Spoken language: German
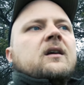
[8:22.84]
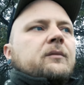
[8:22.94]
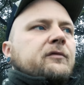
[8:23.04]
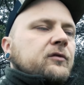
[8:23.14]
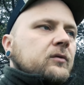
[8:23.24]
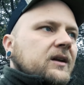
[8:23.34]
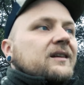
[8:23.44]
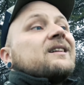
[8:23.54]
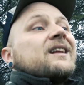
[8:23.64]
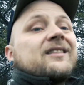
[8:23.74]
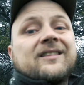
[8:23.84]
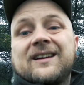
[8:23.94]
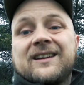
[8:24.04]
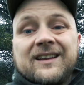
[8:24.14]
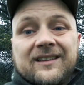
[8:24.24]
Im dann, letztes
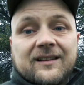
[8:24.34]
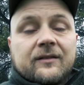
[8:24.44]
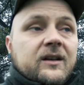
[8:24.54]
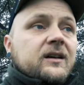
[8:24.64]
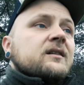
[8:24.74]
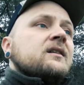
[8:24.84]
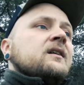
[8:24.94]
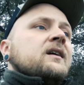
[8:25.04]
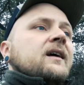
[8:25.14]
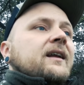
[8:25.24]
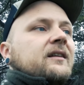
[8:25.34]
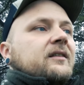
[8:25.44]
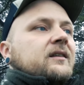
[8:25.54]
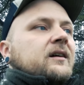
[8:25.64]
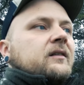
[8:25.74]
Jahr ging es dann wieder, Ende
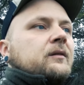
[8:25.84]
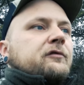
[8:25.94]
letzten Jahres.